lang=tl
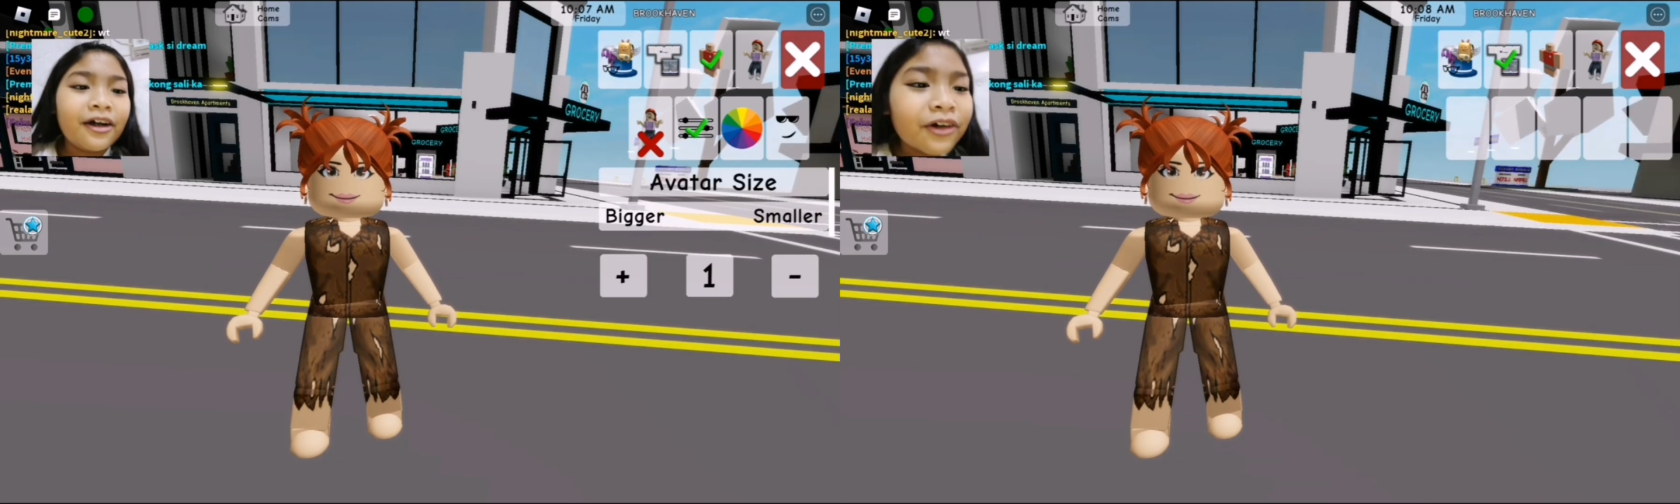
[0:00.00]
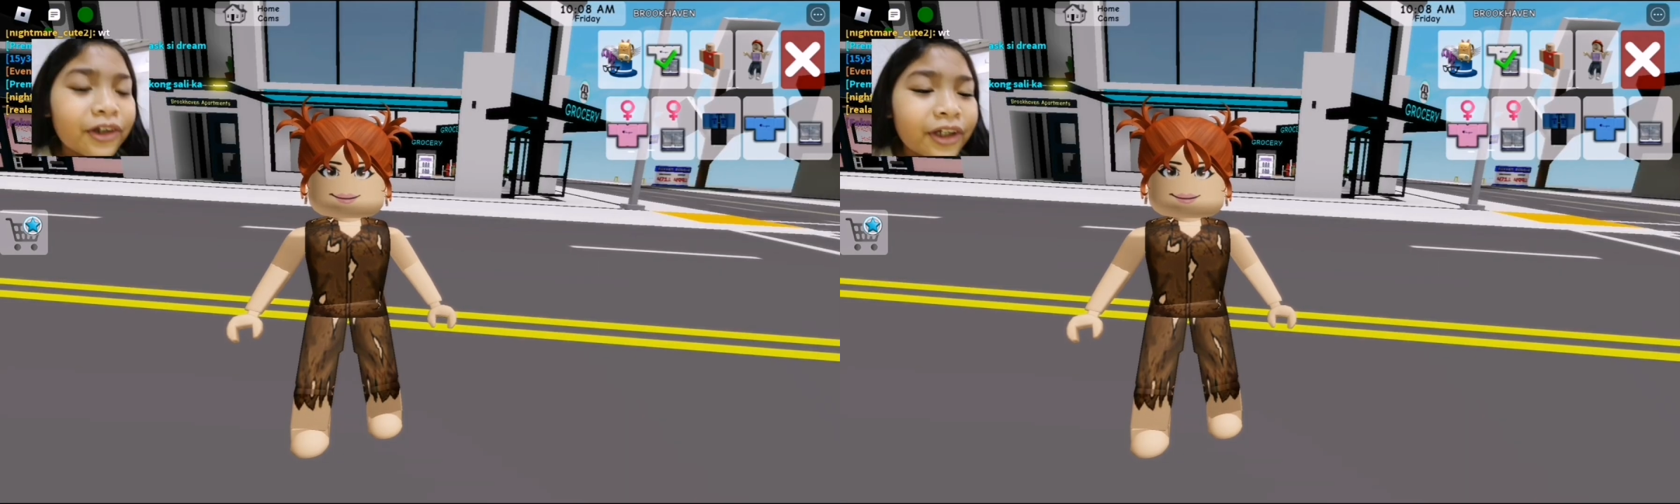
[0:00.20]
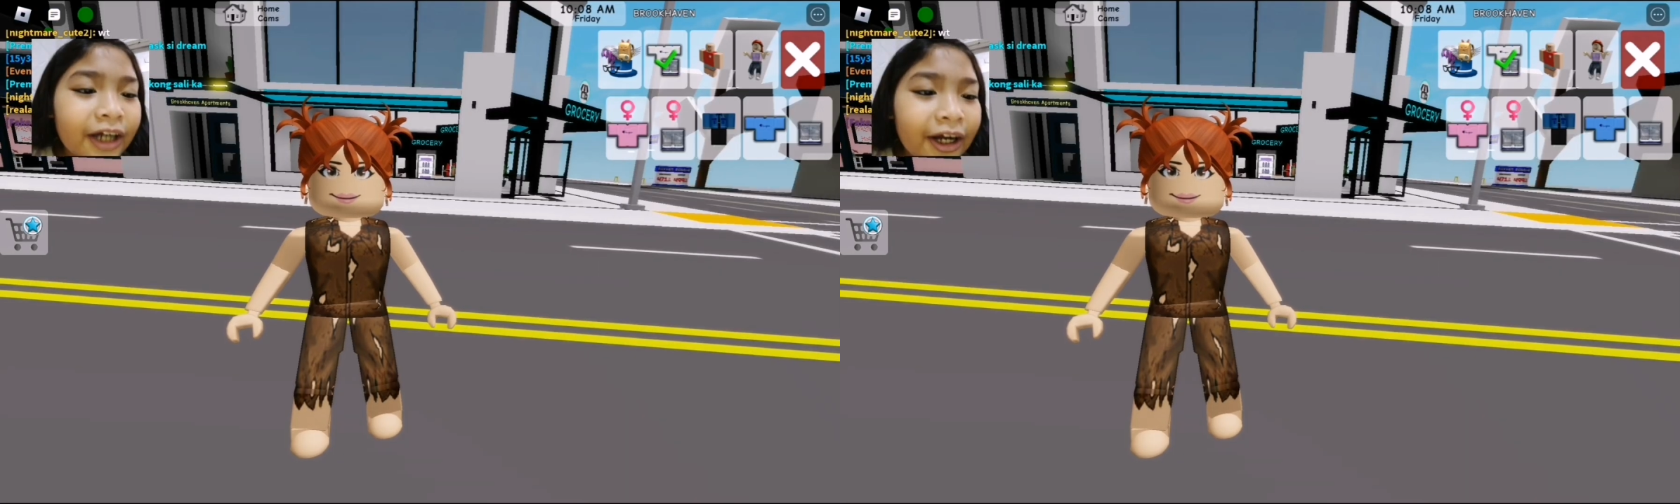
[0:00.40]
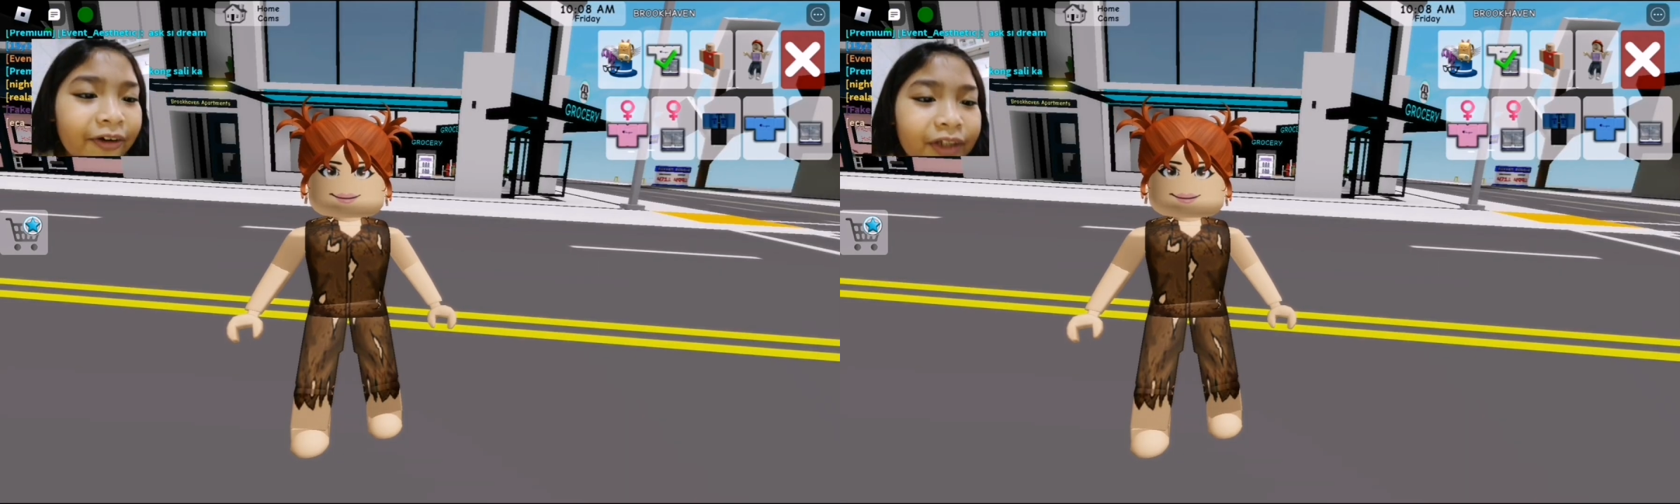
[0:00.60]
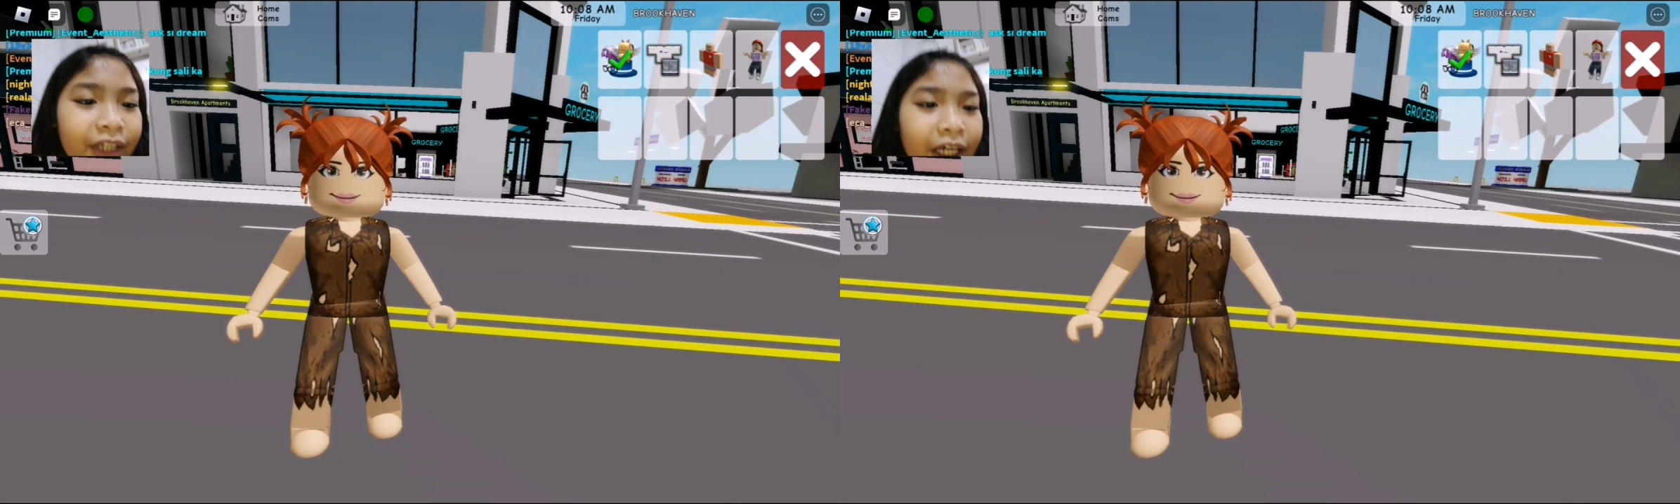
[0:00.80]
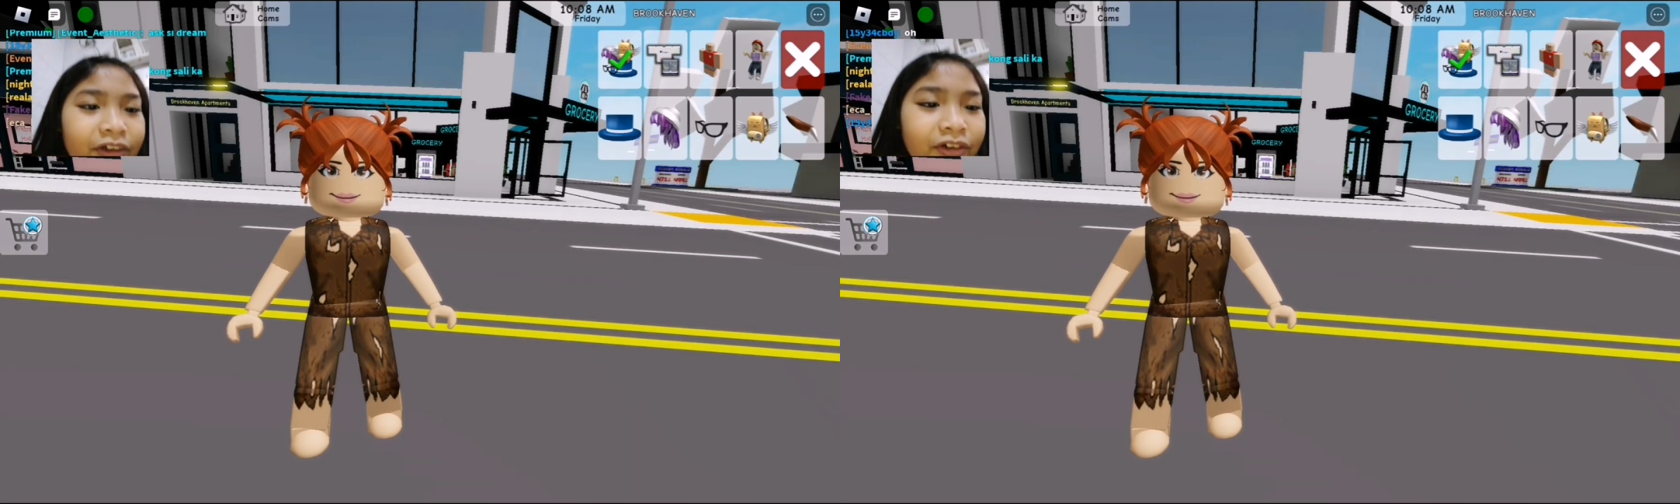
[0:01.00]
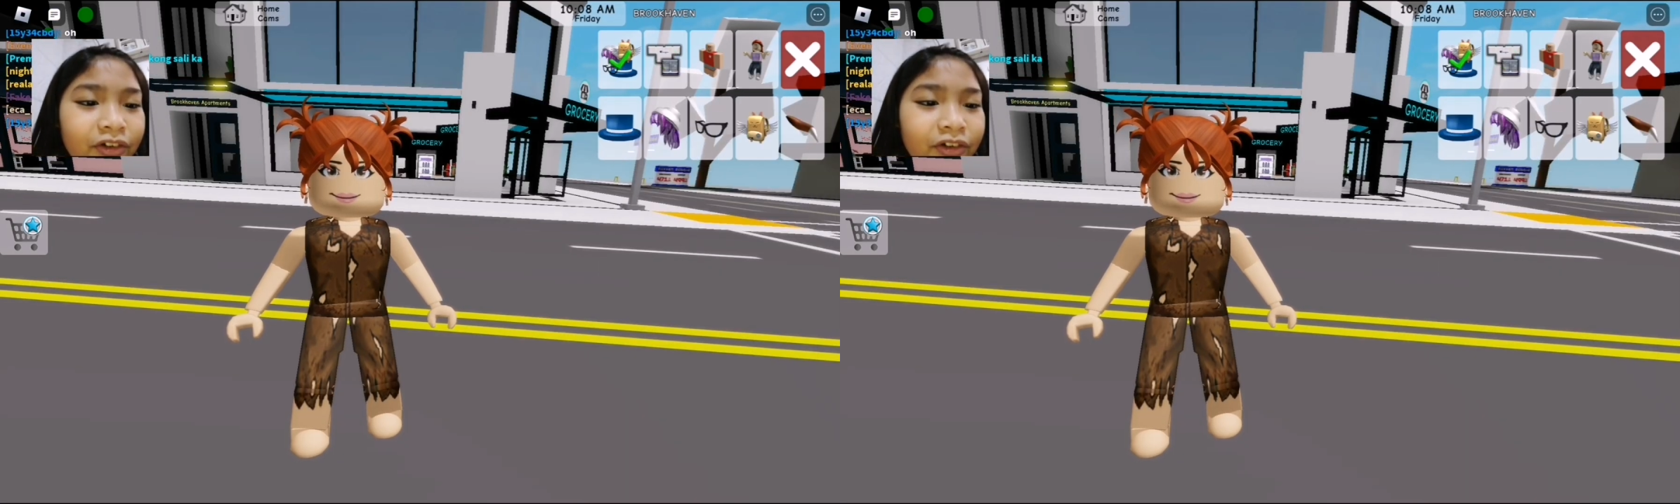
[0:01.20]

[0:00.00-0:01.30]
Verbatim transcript: unang gagawin natin